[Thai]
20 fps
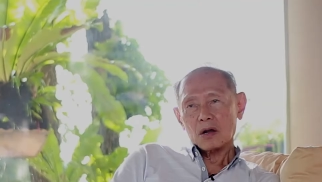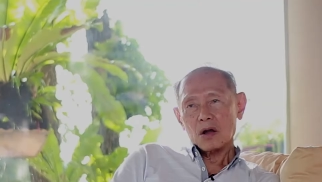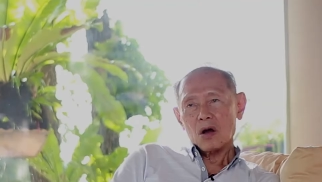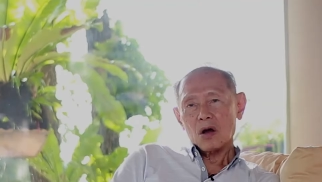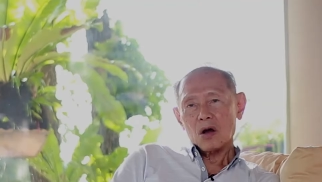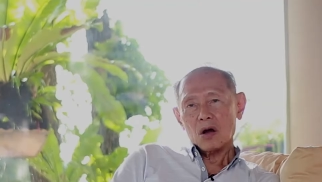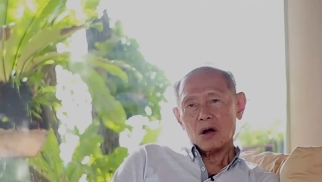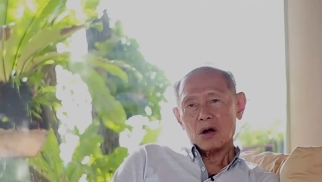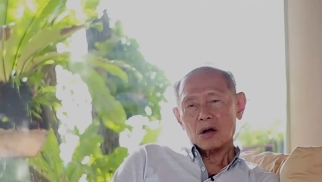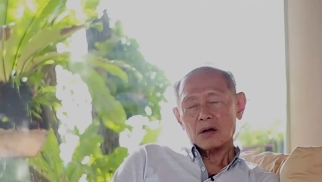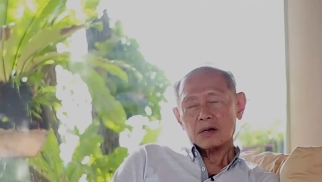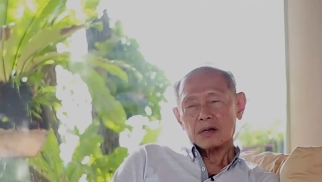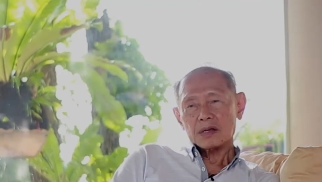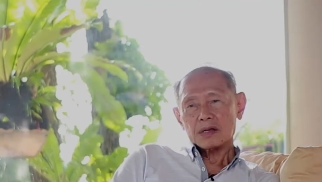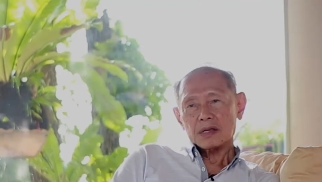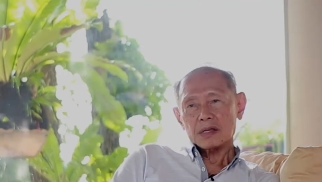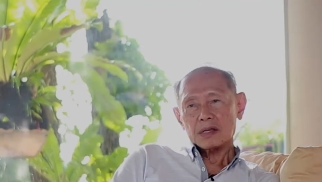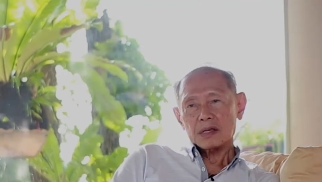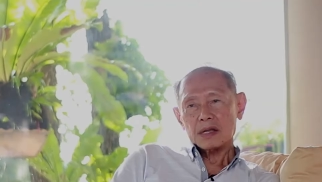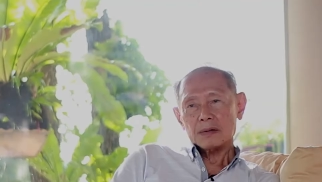ก็
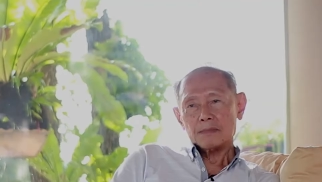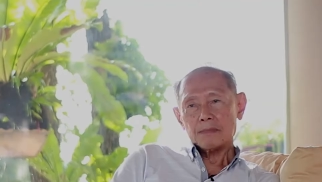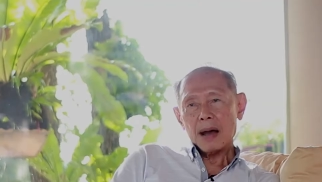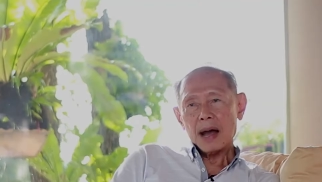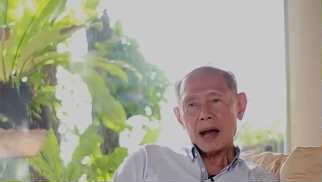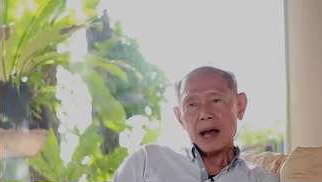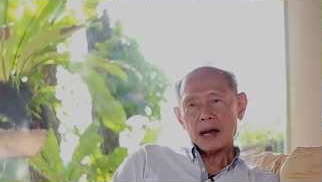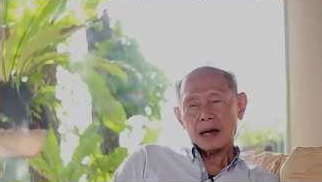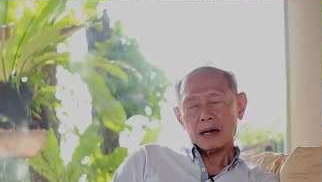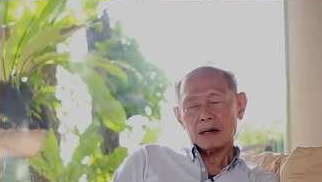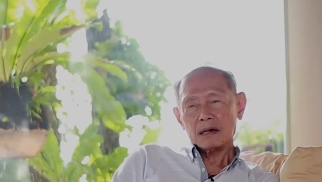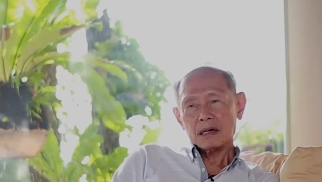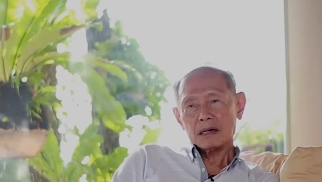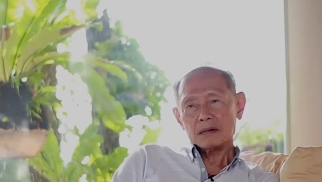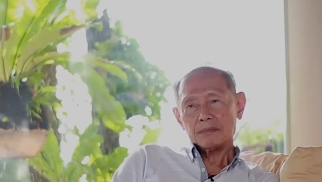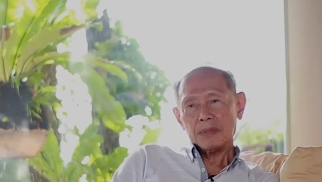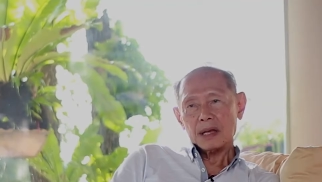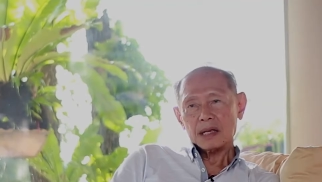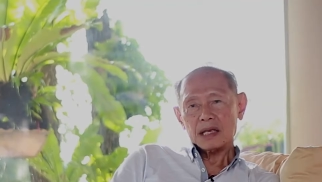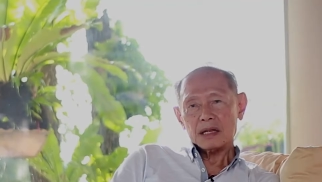กินบ้าง
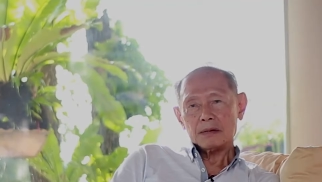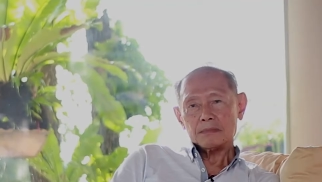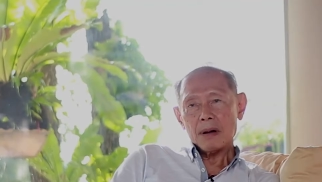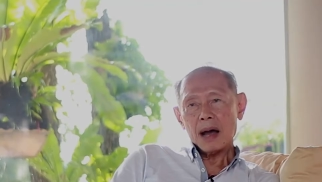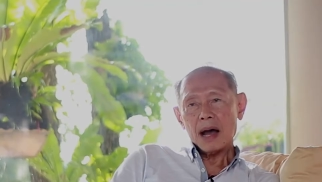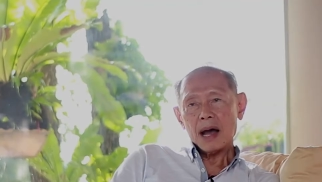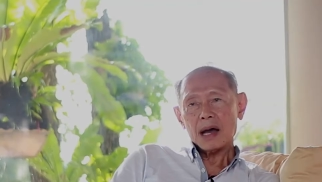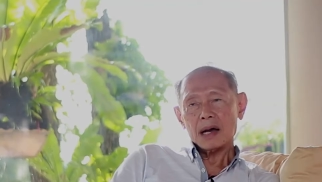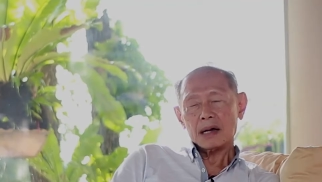ไม่กินบ้า